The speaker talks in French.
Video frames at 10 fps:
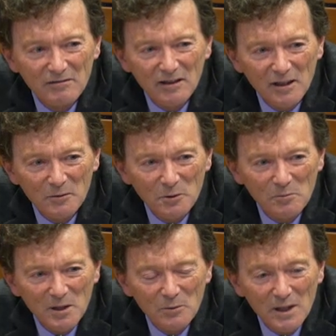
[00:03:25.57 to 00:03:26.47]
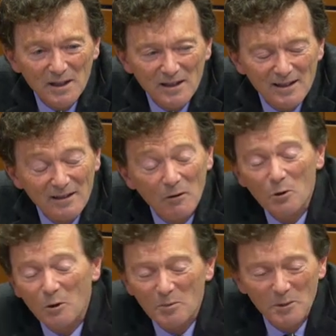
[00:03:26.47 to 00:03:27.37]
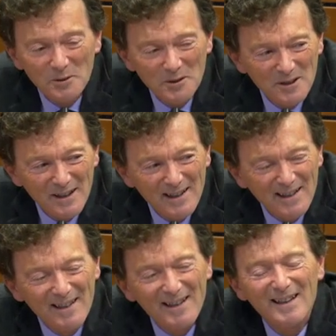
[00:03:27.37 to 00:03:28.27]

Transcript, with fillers: c'est vrai en 2008 encore plus,